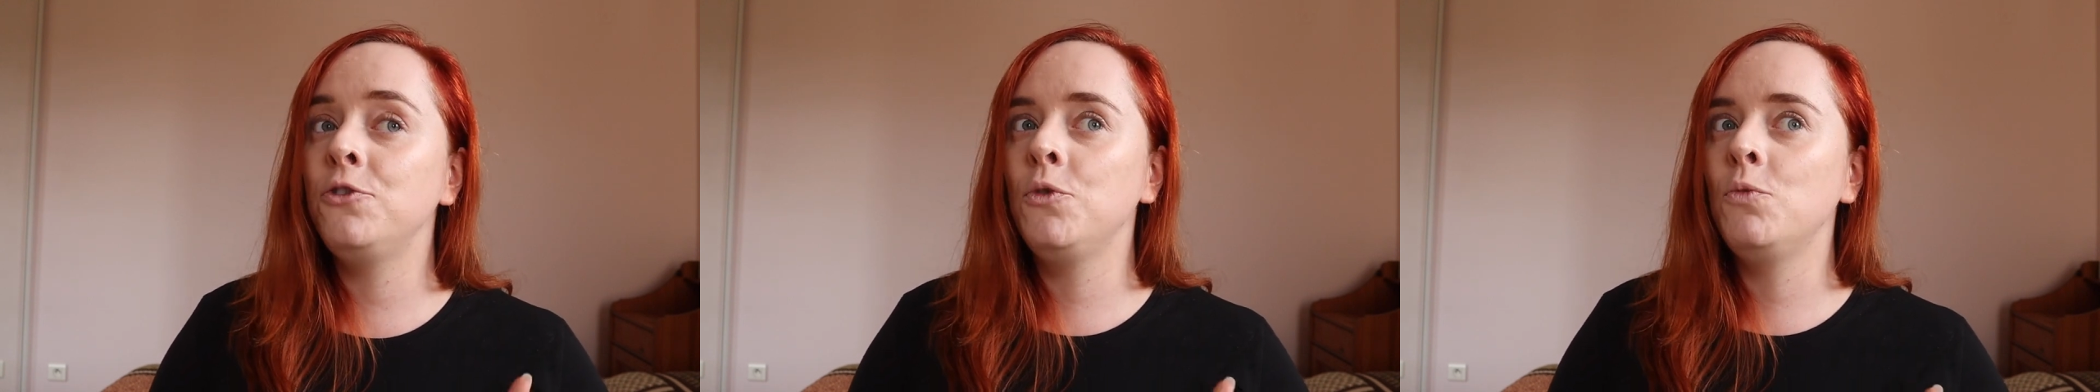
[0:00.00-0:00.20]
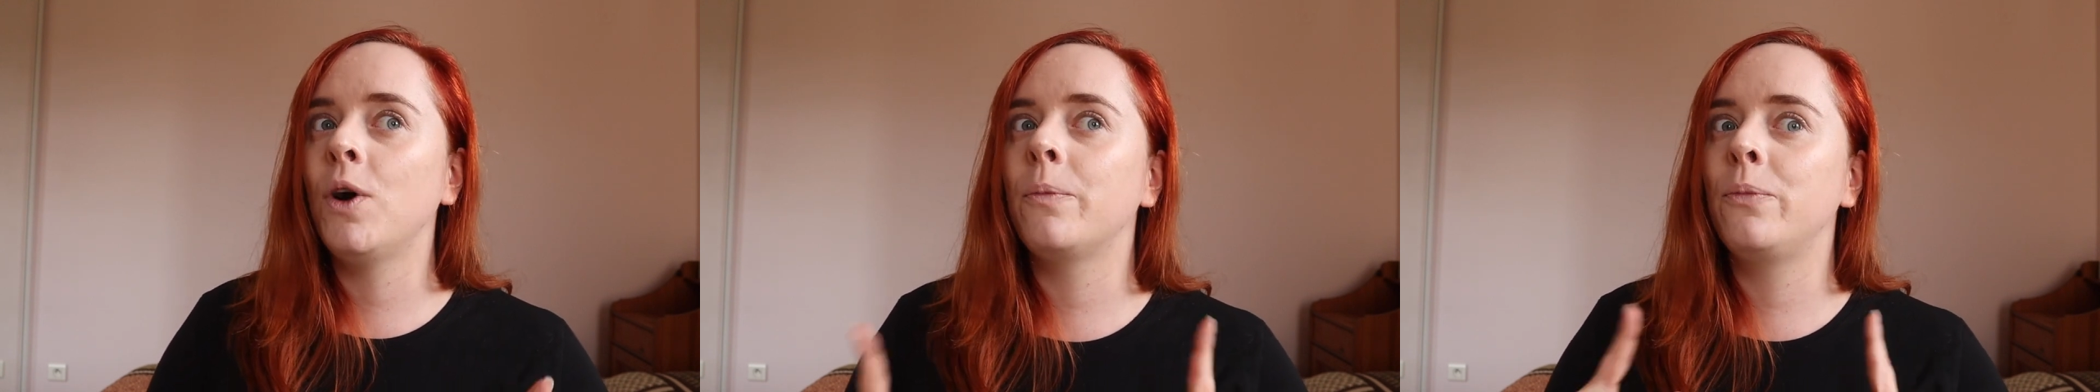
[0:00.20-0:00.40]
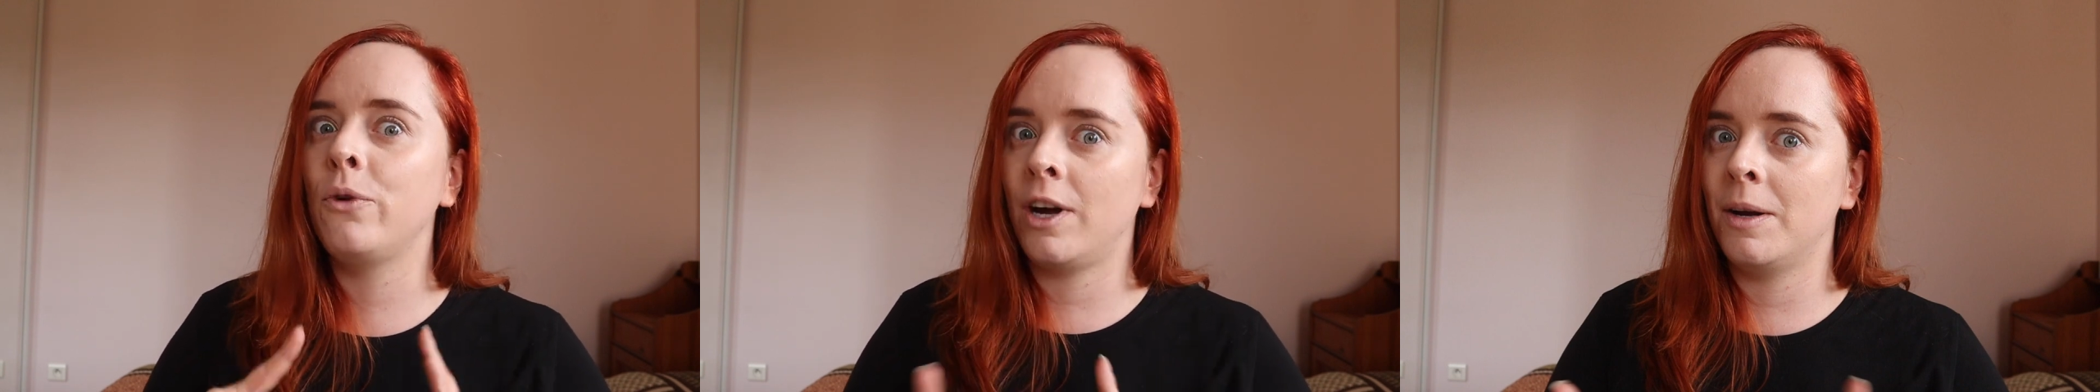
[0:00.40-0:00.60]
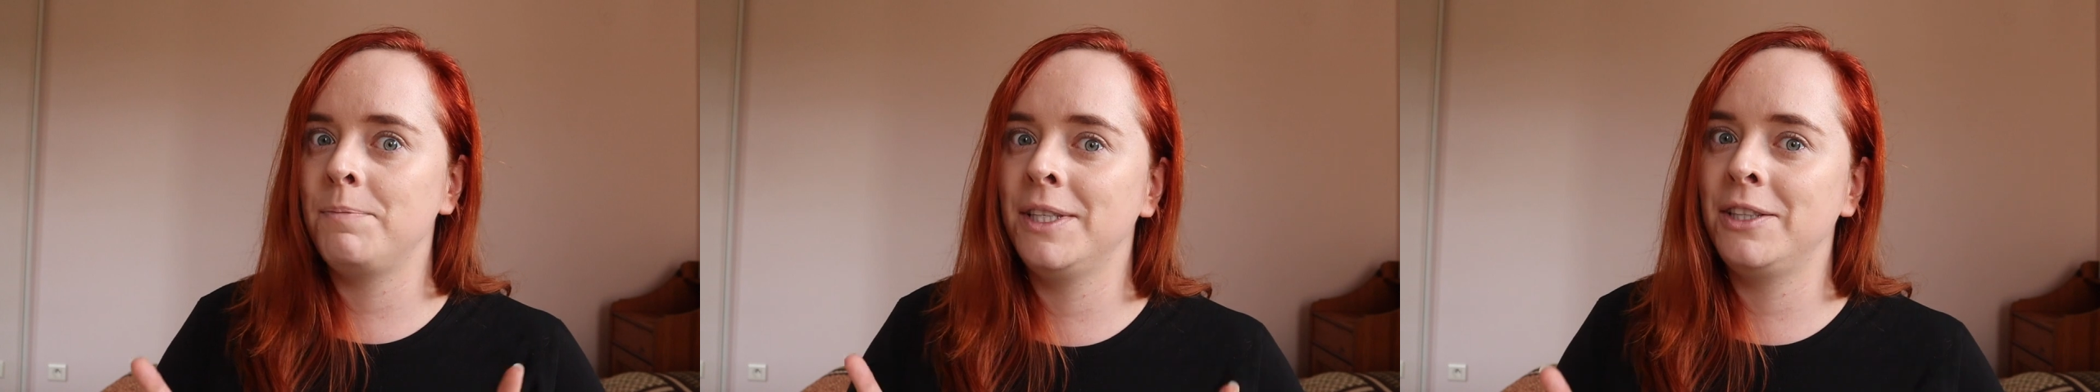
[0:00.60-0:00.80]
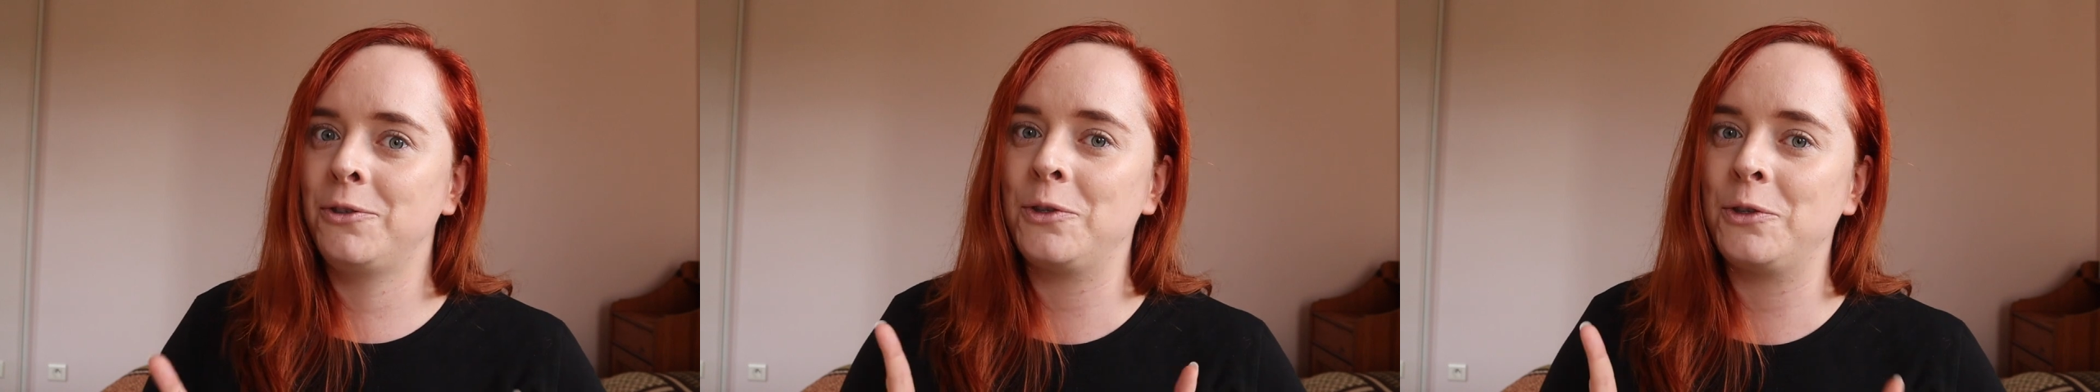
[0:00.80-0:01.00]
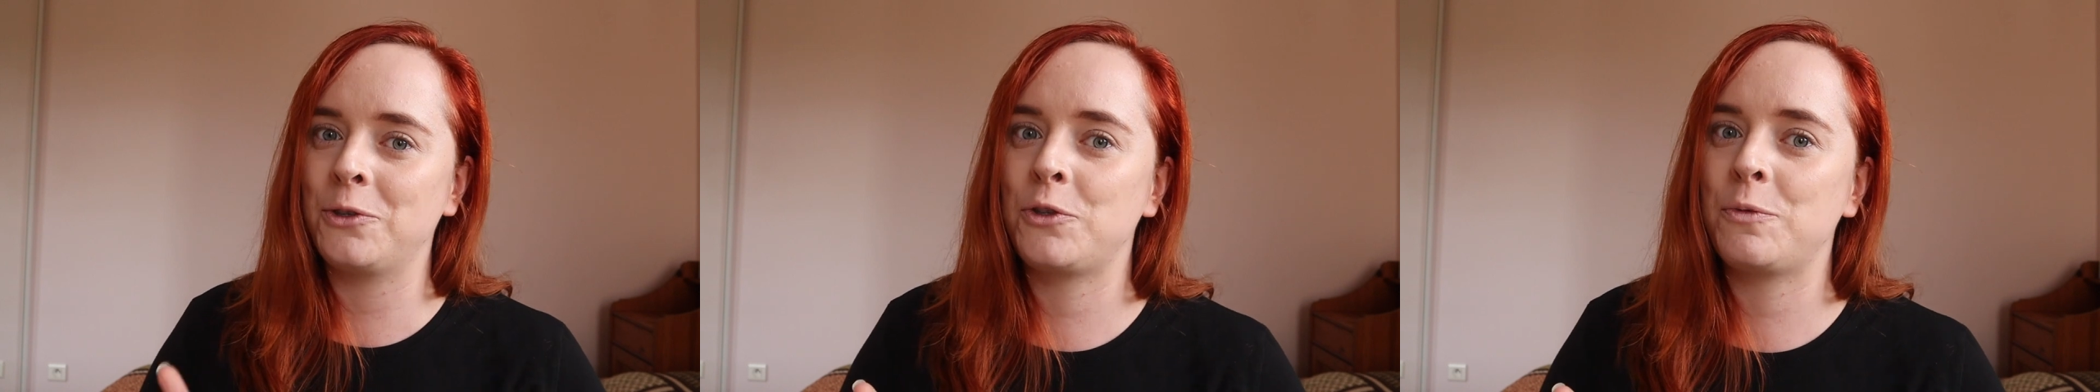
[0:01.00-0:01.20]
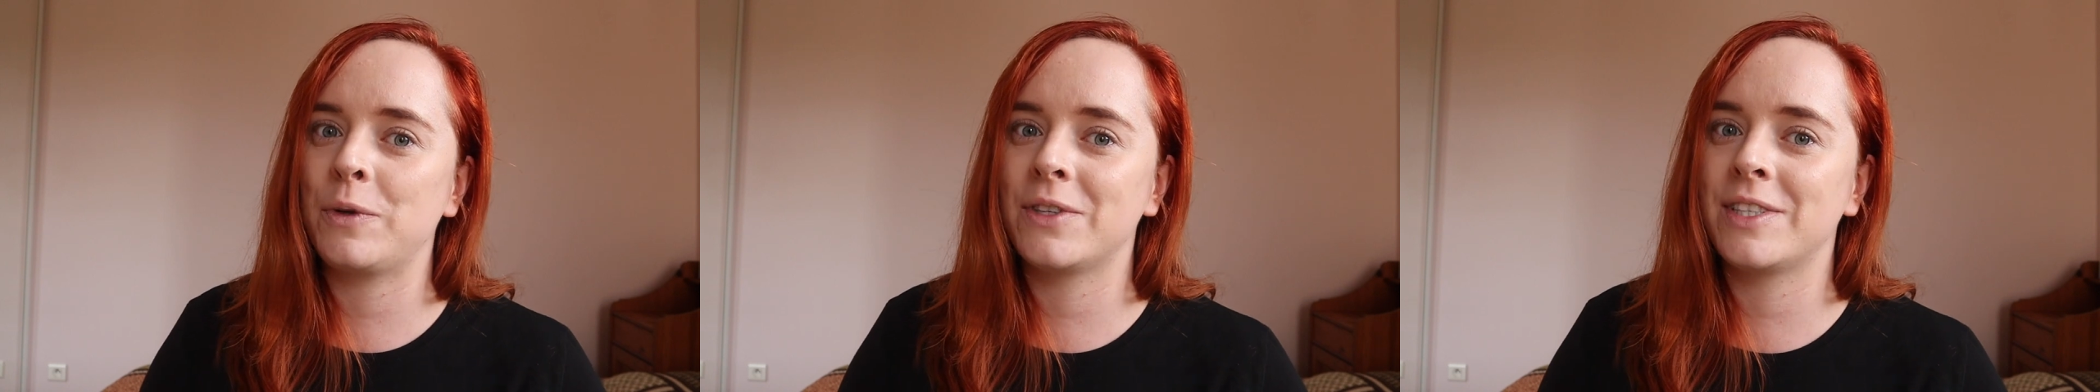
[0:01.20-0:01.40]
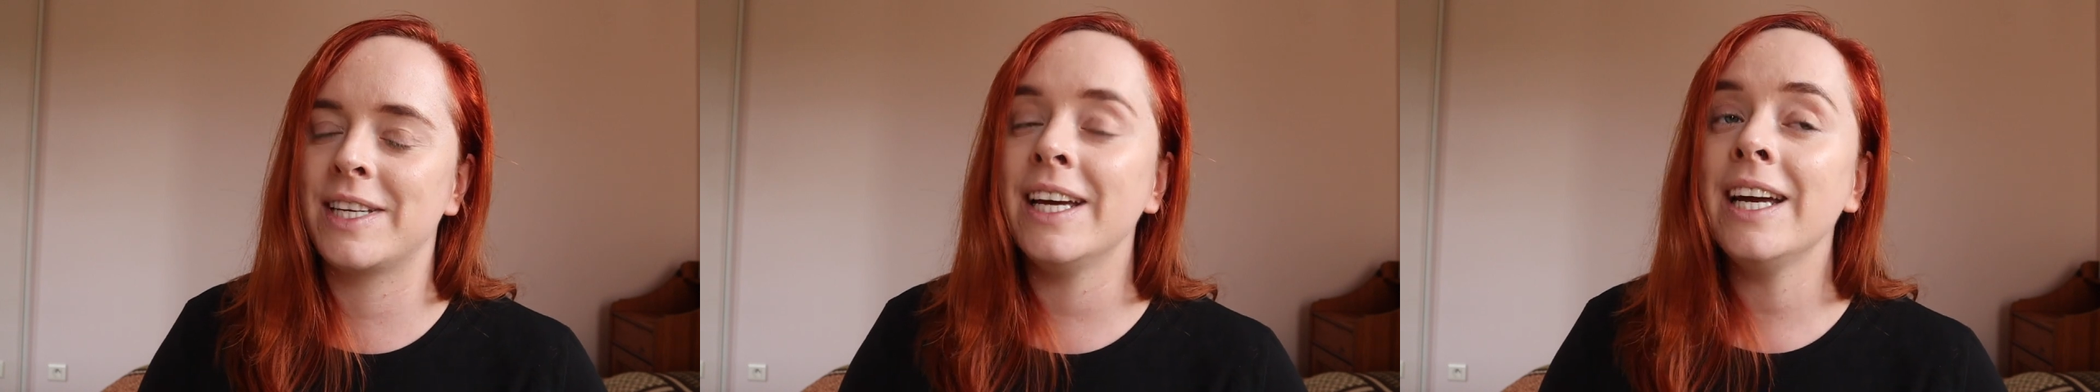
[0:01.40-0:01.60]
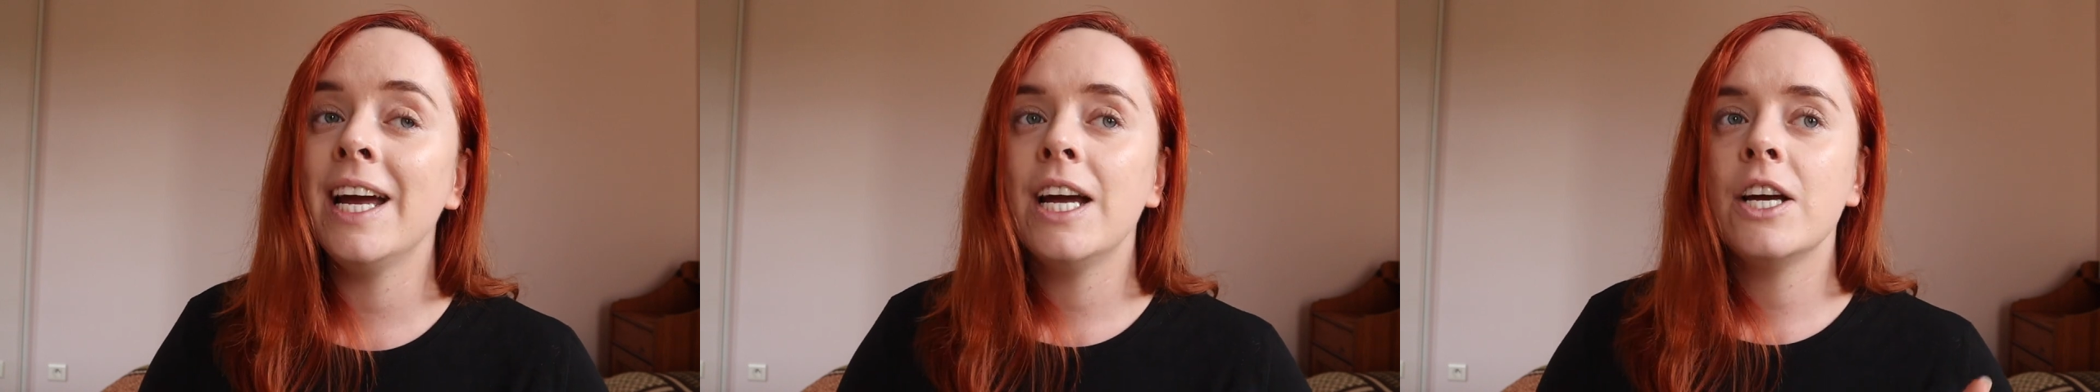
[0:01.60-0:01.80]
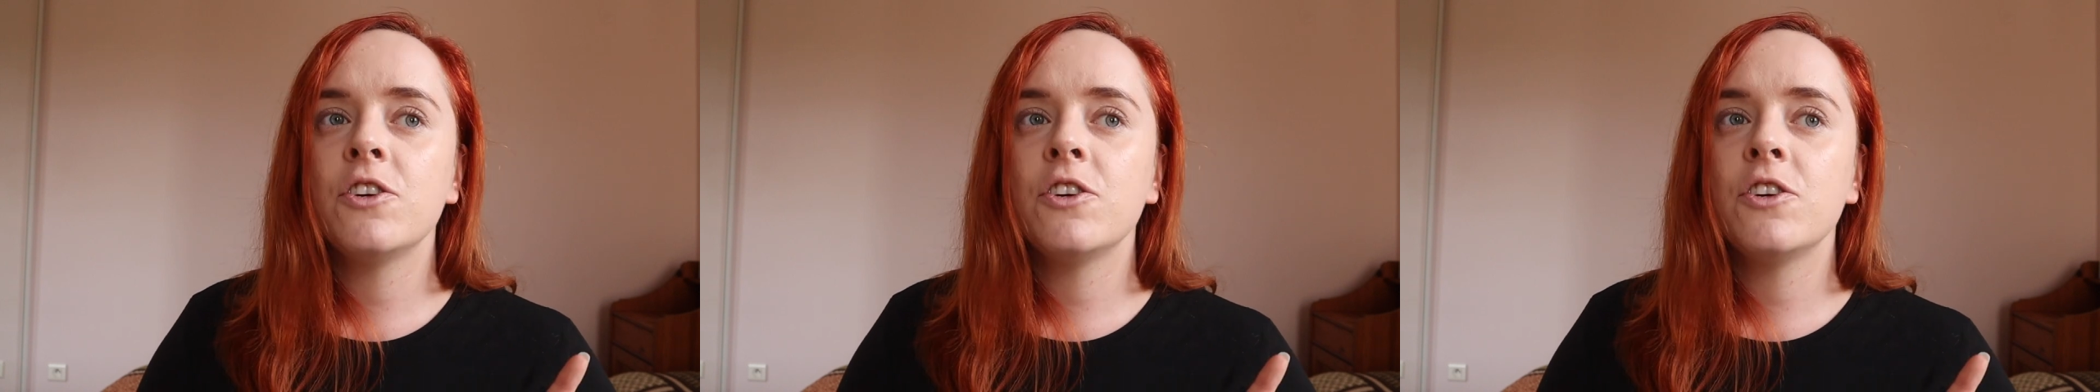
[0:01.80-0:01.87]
du moins plus rapide que ce que je pensais.